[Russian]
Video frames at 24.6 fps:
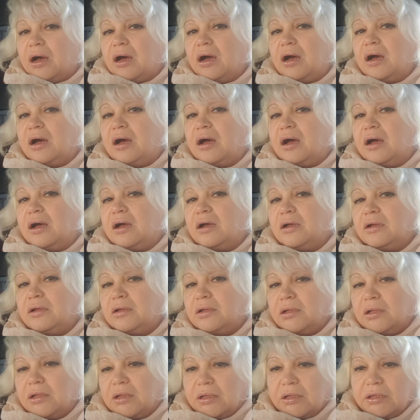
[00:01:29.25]
А,
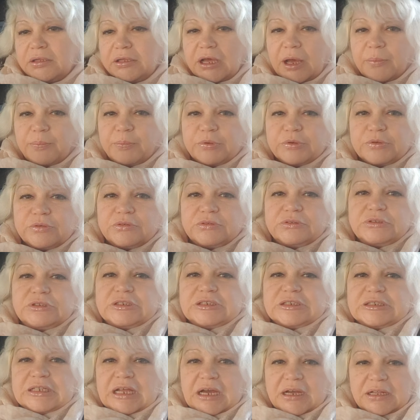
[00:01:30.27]
я
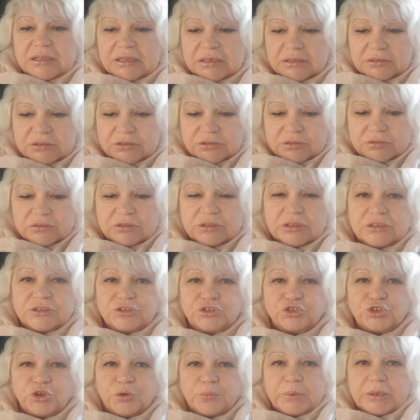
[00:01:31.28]
не знала, на
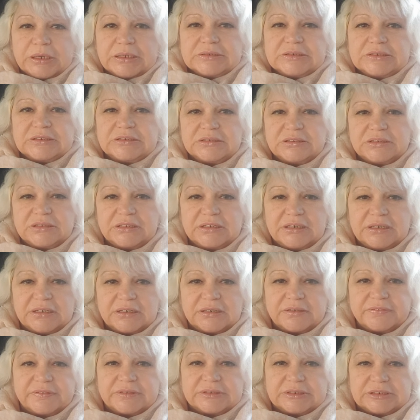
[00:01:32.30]
чем
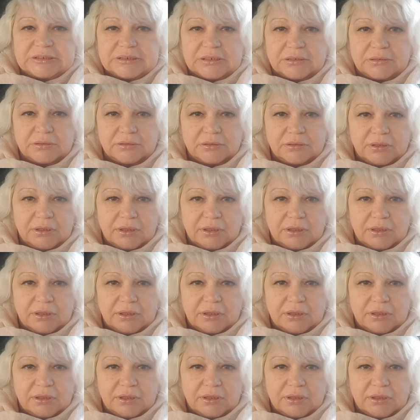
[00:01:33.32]
концентрироваться.